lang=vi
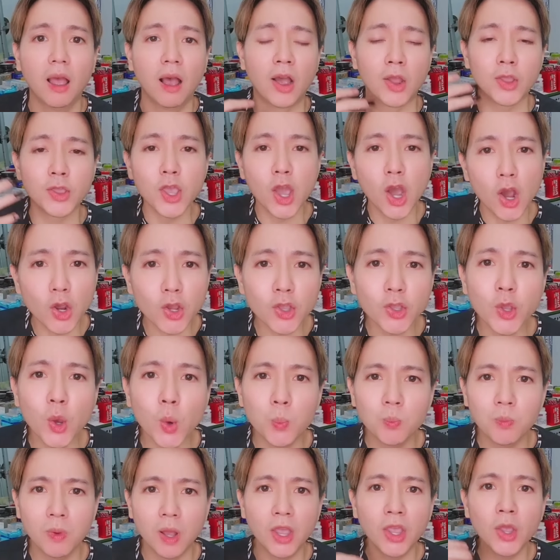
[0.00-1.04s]
ờ, nhớ
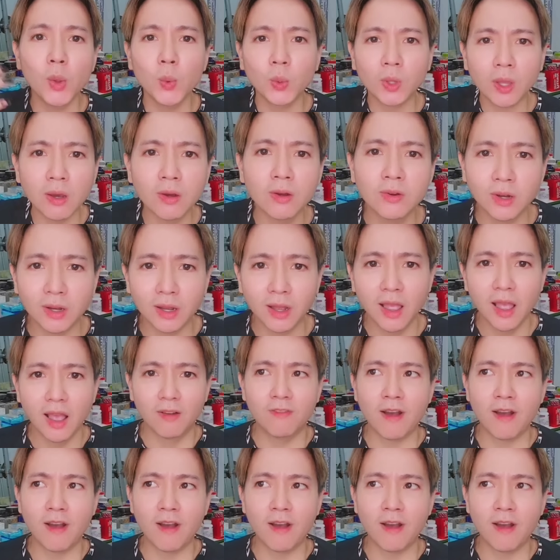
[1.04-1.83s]
nhung, yêu thương